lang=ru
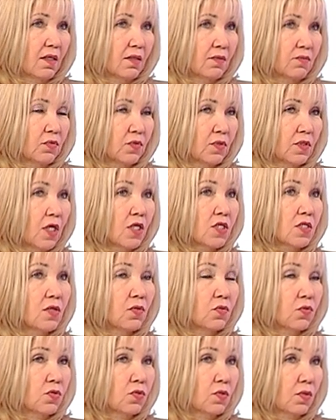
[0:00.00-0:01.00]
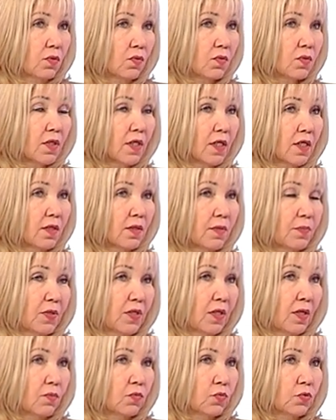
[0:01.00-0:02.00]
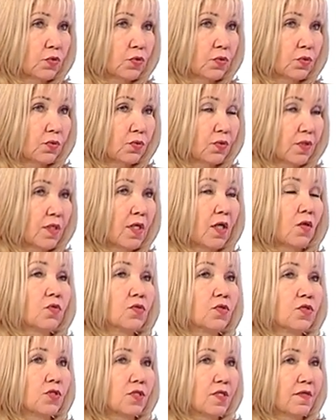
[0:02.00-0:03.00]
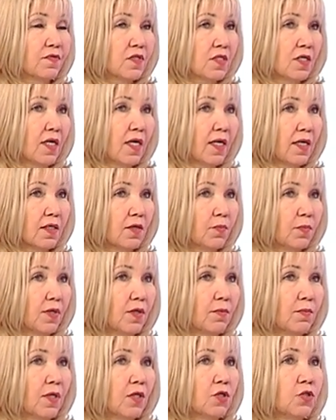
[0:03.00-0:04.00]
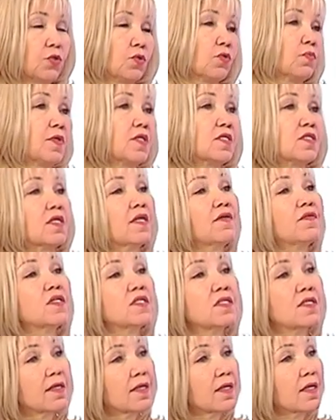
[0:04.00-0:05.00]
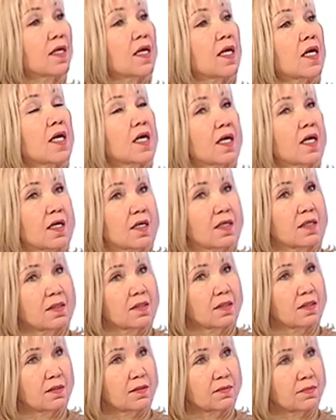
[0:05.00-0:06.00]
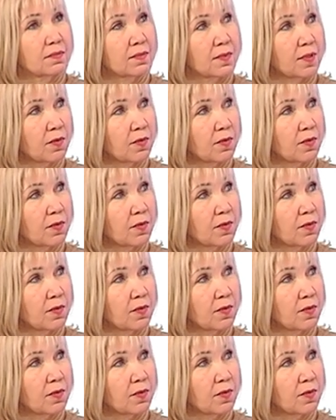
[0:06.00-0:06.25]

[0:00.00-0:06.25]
вот, до слез трогает, потому что ты находишься в зале, ты понимаешь, что представители а,